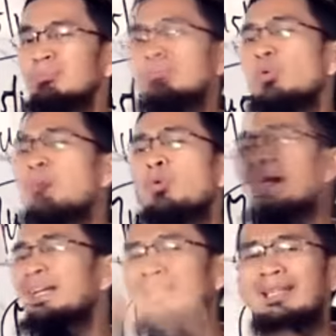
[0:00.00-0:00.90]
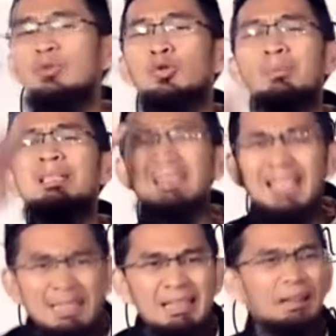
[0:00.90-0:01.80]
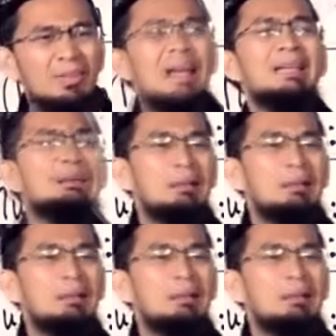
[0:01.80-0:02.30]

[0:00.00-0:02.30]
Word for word: buang-buang energi untuk mencelaknya karena nggak ada